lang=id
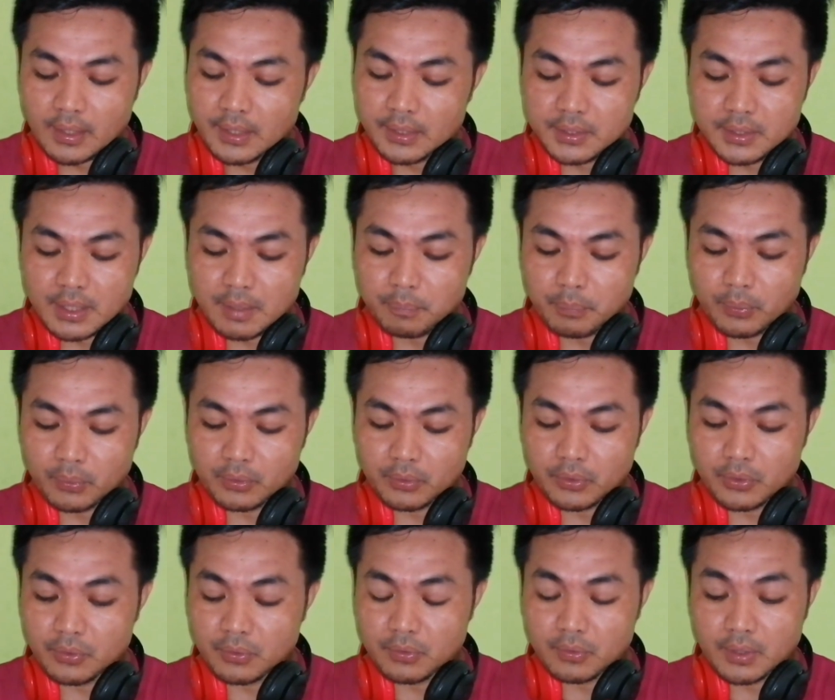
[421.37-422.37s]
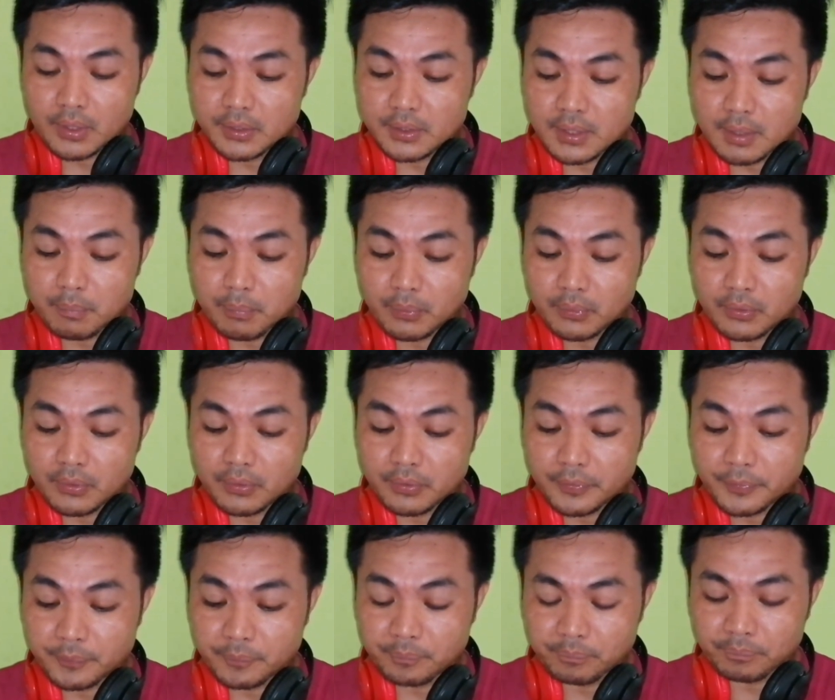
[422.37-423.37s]
I support you I support
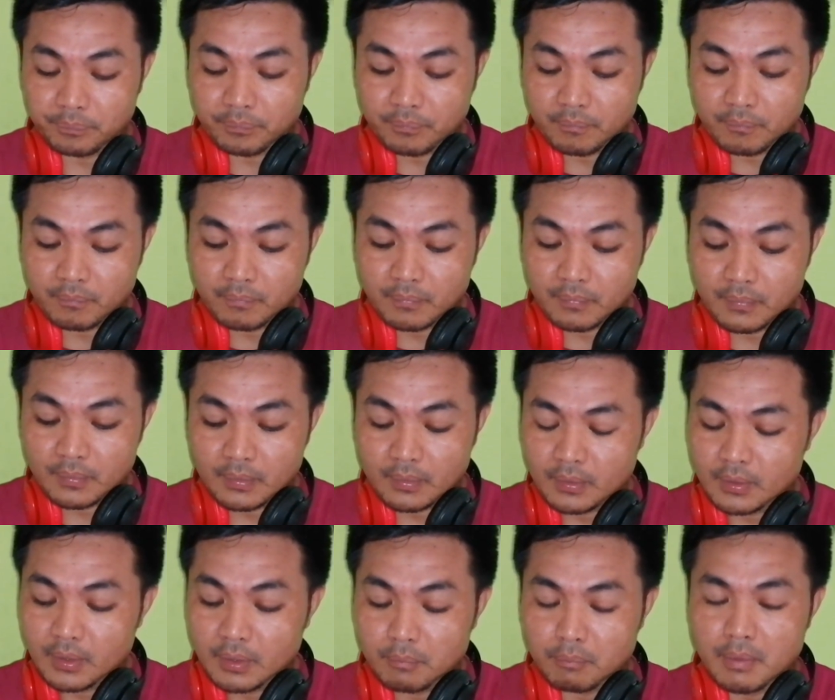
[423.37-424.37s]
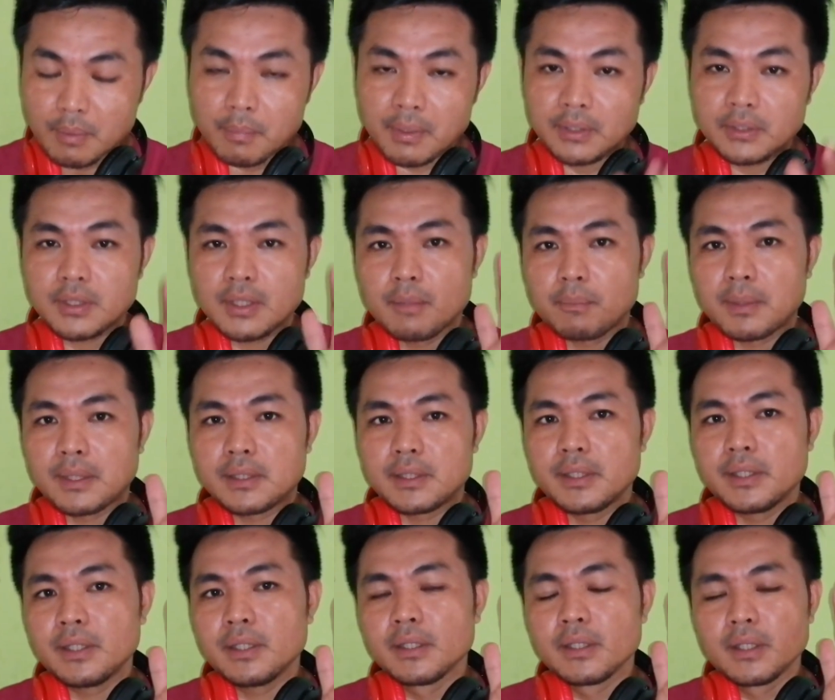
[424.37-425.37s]
you memang
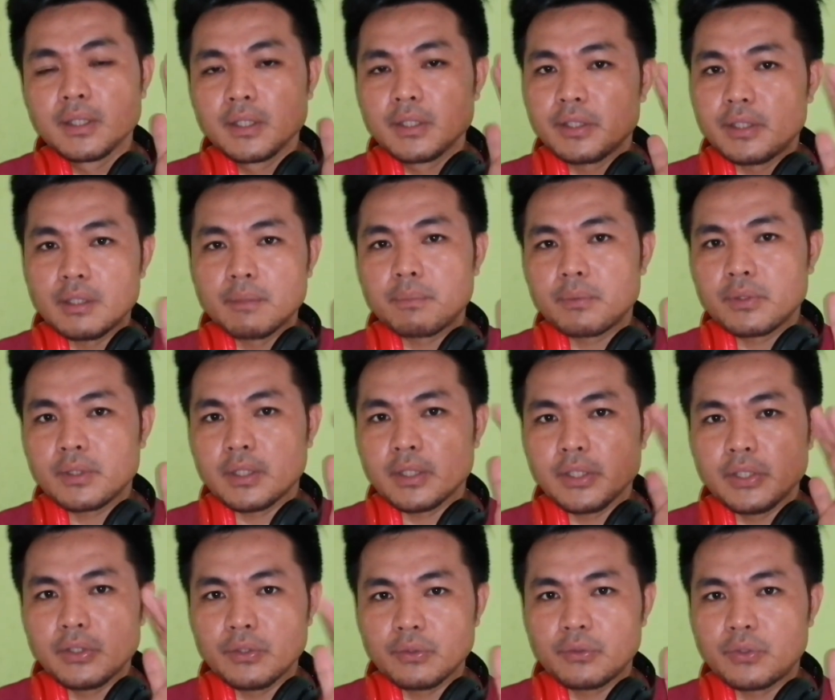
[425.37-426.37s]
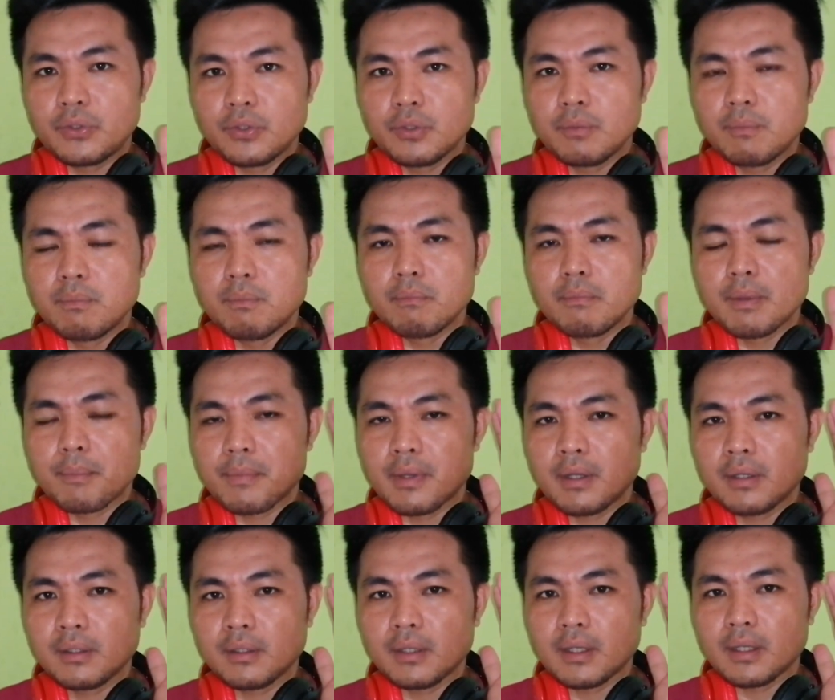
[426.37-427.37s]
selepas nih dia punya YouTube
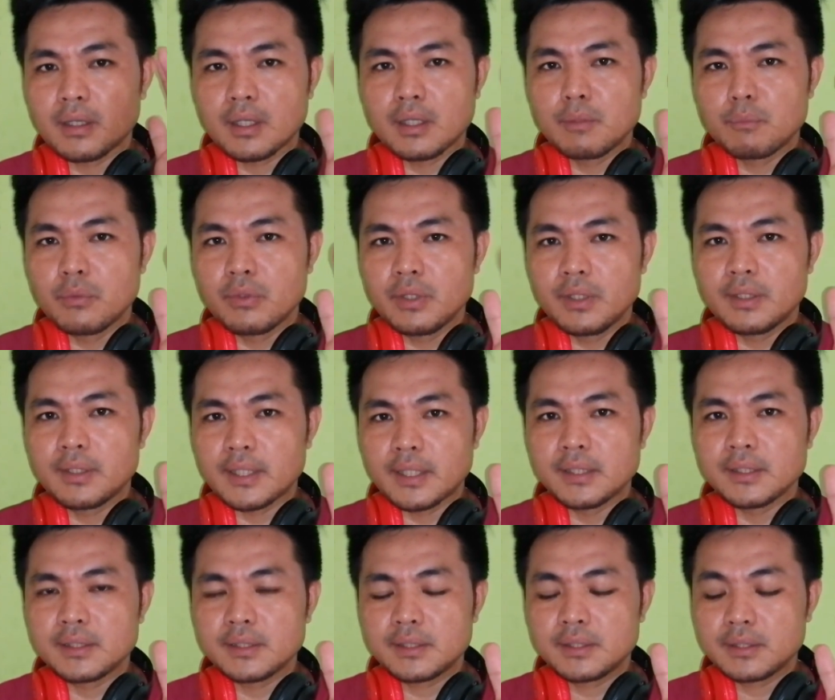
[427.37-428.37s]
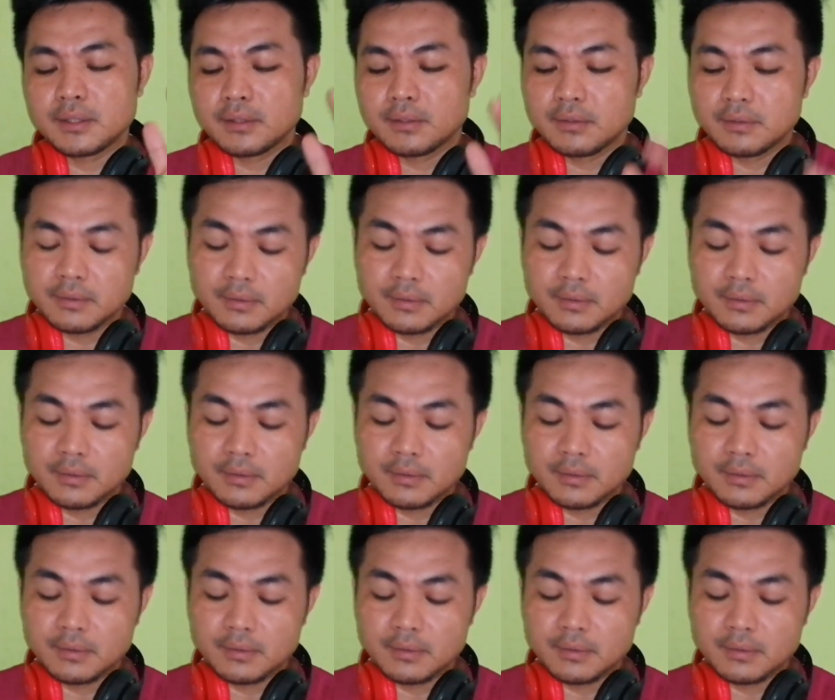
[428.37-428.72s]
memang akan monetize